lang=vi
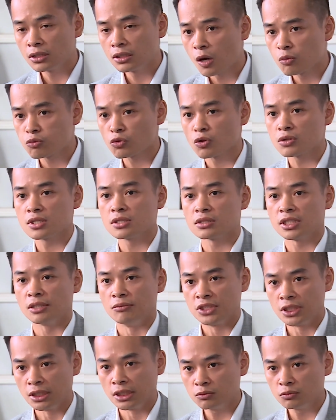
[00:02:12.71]
không có sự
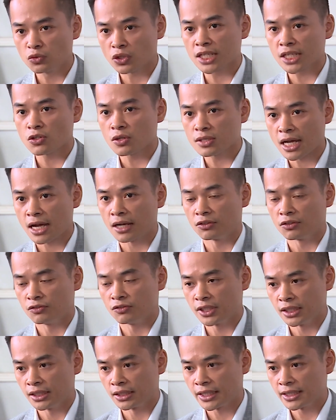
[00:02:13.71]
kiểm chứng một cách rõ ràng về